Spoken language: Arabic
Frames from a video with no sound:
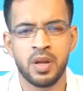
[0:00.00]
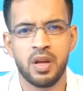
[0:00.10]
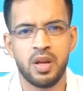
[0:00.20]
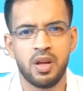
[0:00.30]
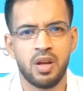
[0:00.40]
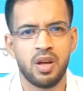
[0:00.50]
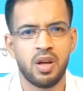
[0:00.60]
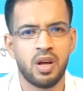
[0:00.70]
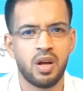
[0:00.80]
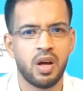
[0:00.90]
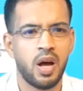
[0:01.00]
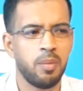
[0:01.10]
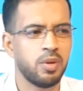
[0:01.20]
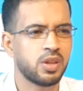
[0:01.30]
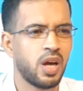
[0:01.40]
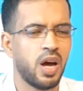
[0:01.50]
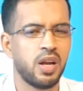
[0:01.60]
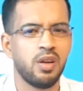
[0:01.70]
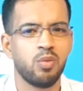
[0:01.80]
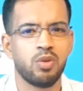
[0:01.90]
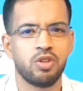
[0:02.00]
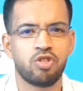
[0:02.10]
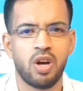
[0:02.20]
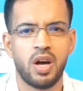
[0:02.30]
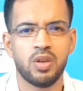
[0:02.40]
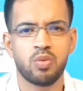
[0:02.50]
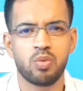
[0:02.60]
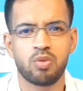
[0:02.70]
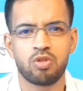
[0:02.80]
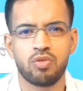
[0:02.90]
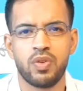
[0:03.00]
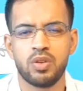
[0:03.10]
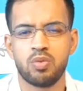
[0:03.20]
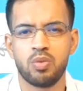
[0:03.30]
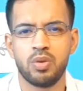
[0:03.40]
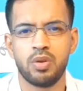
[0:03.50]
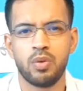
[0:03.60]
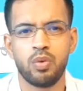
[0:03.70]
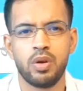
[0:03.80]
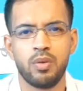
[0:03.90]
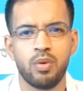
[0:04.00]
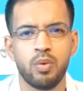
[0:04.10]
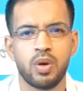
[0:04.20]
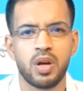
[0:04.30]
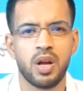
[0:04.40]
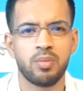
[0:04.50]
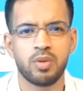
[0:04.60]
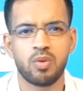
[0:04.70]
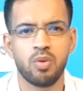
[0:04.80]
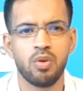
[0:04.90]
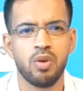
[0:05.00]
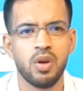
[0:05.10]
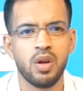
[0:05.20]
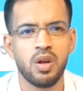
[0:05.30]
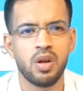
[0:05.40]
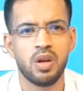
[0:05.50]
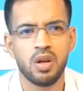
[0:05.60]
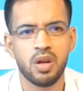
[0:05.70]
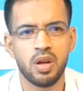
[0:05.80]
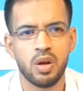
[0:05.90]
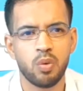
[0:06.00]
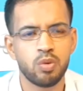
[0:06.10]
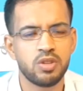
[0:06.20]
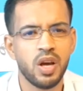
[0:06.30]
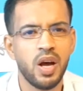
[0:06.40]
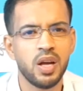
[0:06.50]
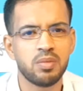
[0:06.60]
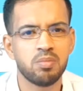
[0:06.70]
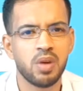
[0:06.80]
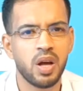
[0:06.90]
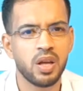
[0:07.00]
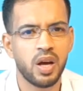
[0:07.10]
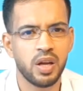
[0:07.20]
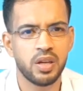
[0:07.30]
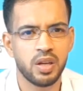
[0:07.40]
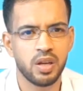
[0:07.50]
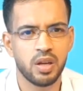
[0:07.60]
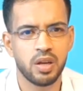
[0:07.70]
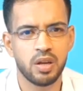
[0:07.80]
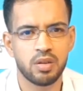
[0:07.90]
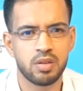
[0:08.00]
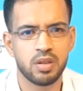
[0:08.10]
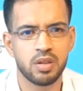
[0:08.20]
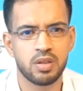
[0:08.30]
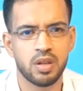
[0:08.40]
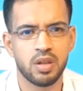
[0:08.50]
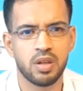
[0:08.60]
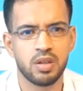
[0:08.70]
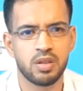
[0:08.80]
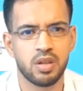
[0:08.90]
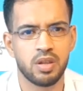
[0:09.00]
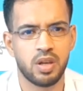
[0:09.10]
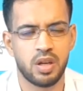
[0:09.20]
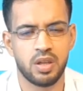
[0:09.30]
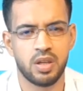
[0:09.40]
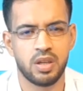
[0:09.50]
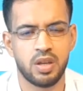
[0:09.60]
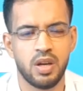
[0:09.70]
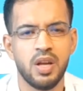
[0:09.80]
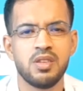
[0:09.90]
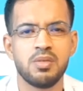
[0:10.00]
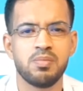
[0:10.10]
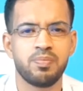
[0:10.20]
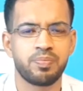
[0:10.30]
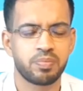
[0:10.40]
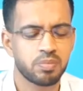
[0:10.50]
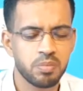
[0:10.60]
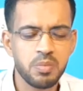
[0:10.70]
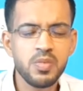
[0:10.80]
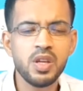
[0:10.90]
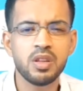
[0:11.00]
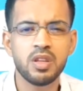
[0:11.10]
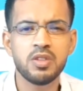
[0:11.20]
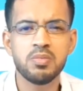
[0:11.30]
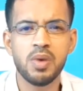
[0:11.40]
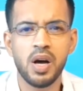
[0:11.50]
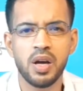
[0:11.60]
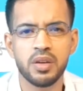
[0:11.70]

آه، اعمل تحاليل واشاعات وكشوفات والكلام ده كله آه، وساعة ما يعني يعني لازم تسمع